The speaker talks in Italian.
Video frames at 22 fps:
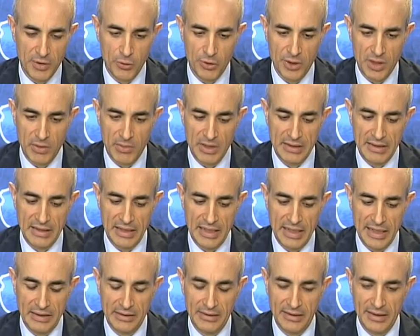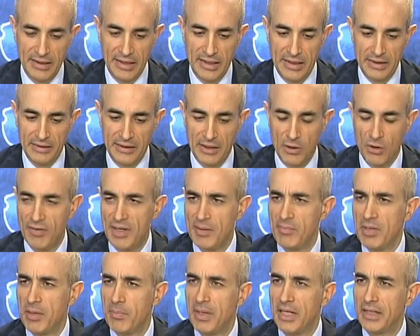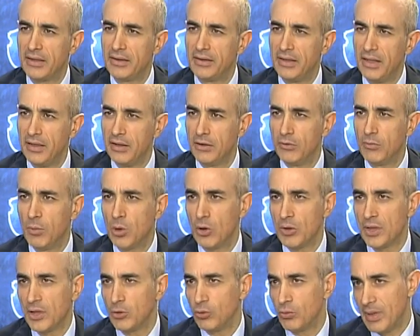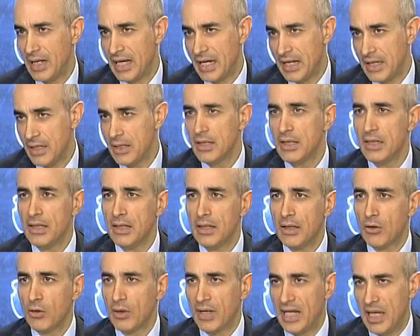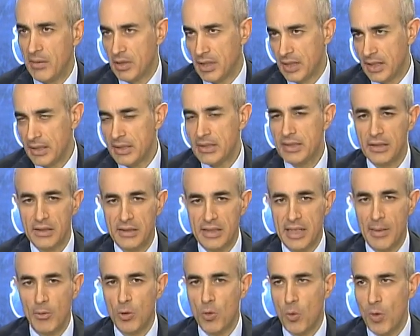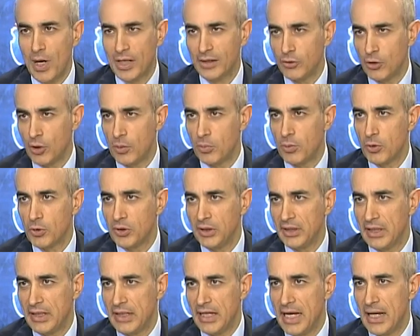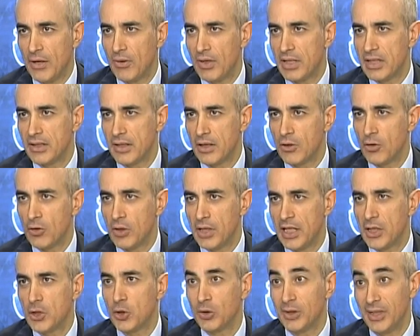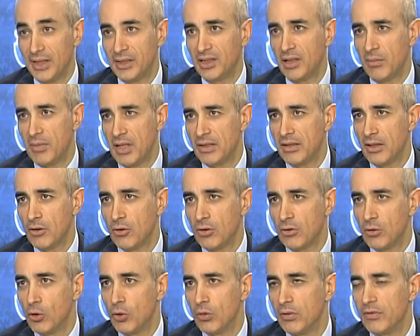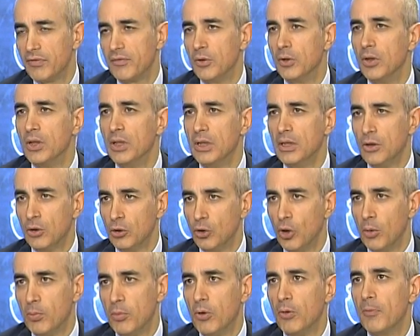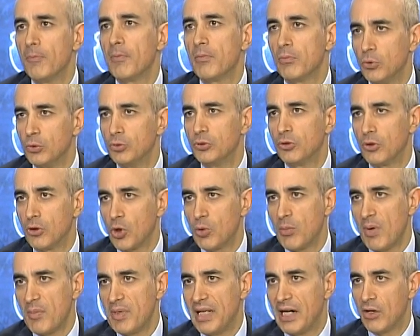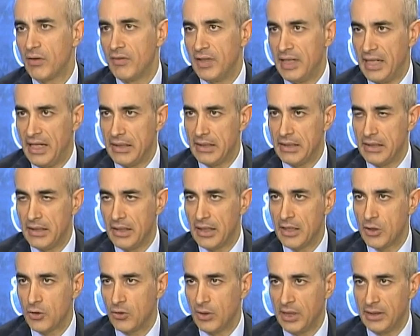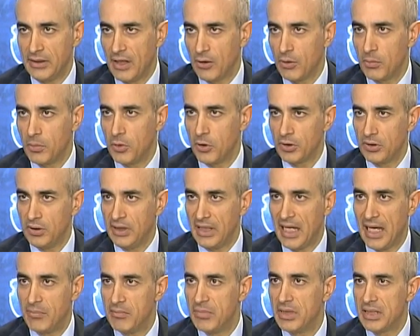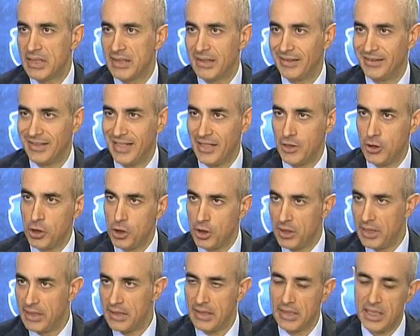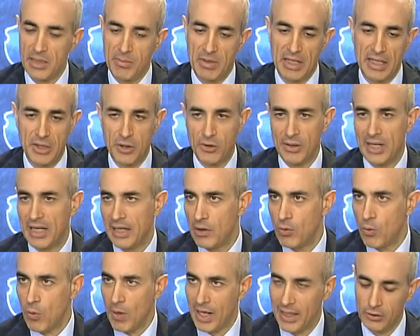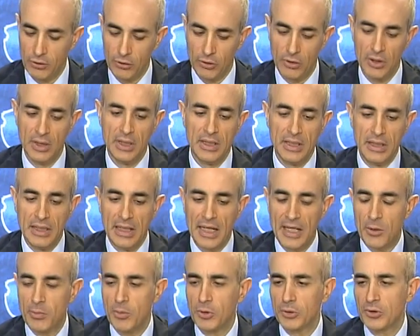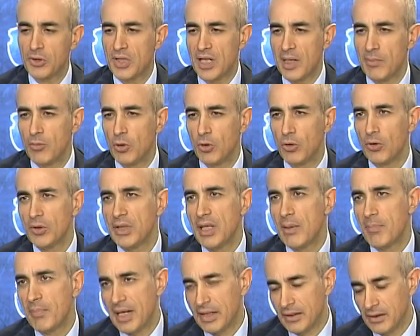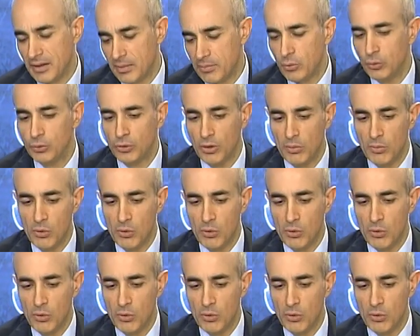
giustamente lei, il 3, il 3 novembre parte il Bologna-Dubai con Emirates, siamo il quarto aeroporto italiano a essere connesso direttamente col Golfo dopo appunto, Roma, Milano e Venezia, che sono i tre aeroporti hub strategici del sistema nazionale. Il quarto aeroporto sarà Bologna, parte appunto